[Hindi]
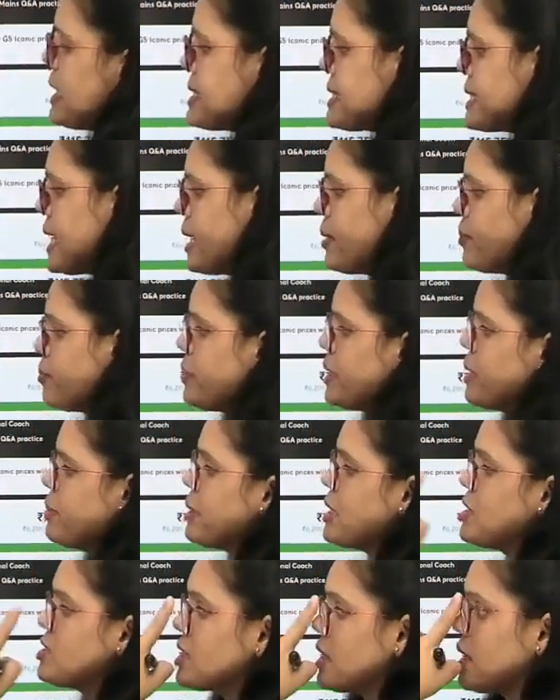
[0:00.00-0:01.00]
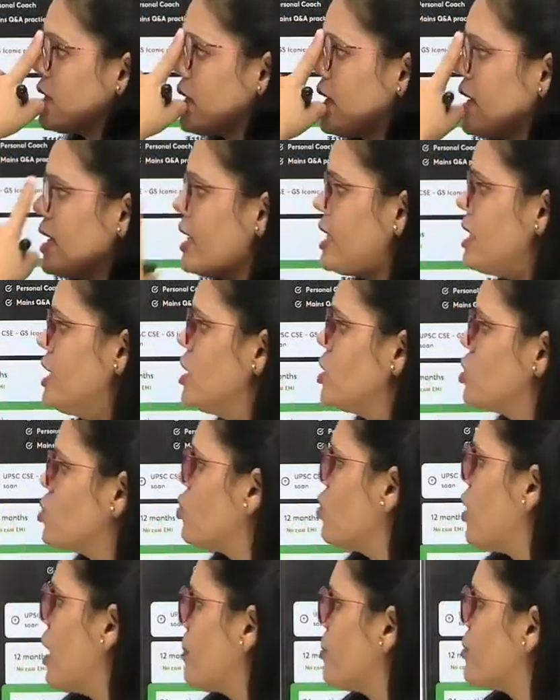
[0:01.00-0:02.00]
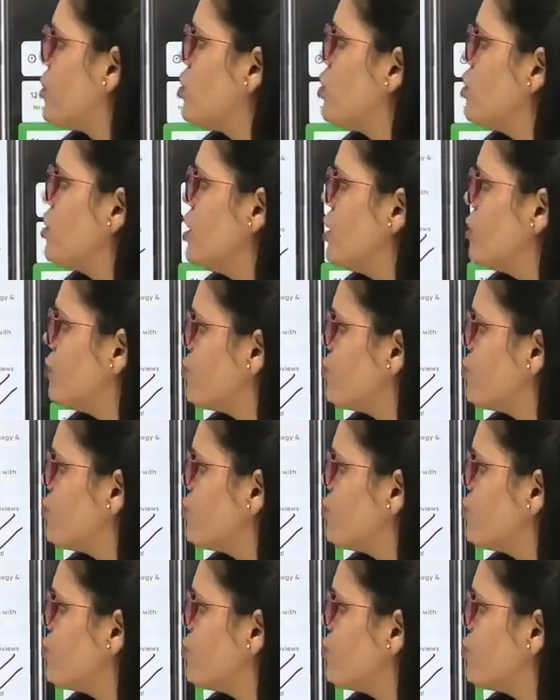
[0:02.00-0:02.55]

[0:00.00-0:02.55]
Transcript: इसे इंप्लीमेंट करना है तो आपको